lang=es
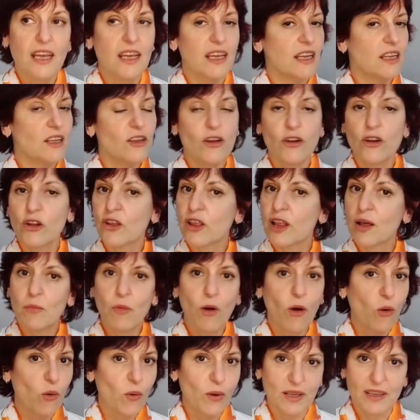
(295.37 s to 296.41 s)
y no nos
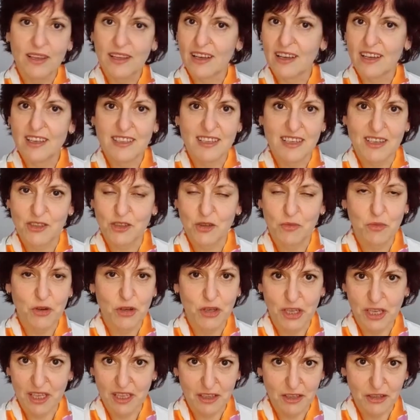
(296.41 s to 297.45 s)
damos cuenta que ya
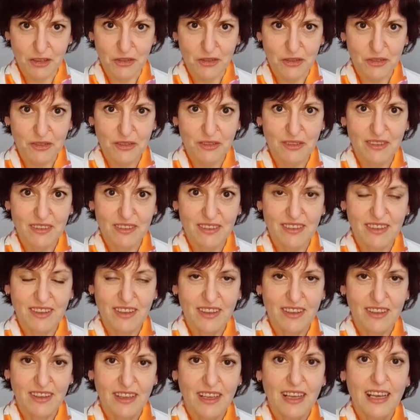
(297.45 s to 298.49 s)
somos niños.
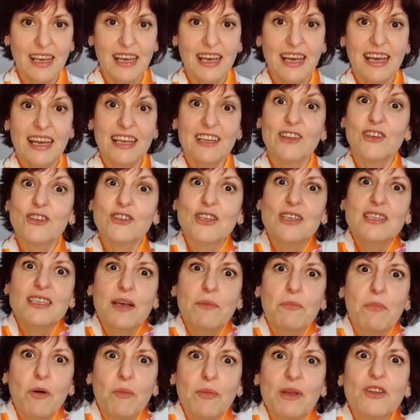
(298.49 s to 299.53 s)
Entonces
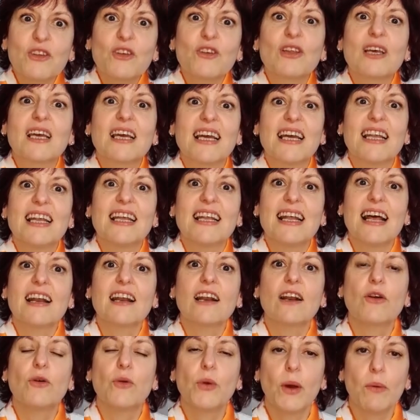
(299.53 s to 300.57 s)
es momento de
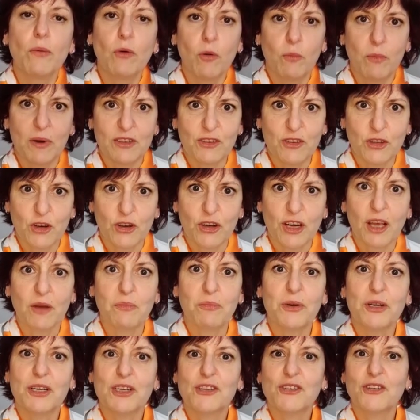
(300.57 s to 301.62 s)
generar nuevos patrones.
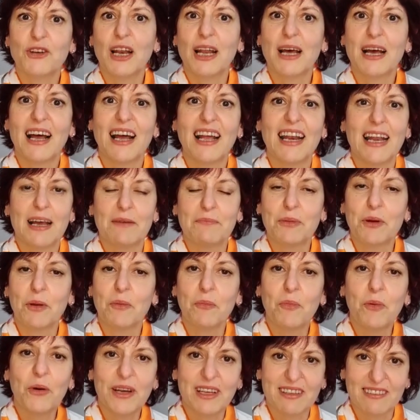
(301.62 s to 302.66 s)
Por eso la,
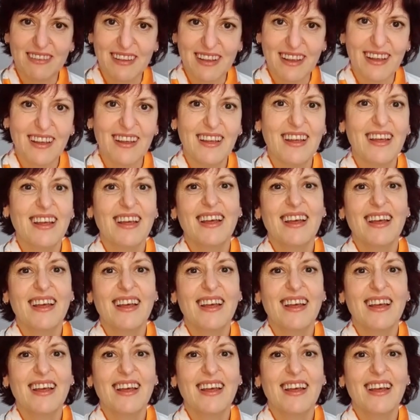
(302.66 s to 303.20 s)
propuesta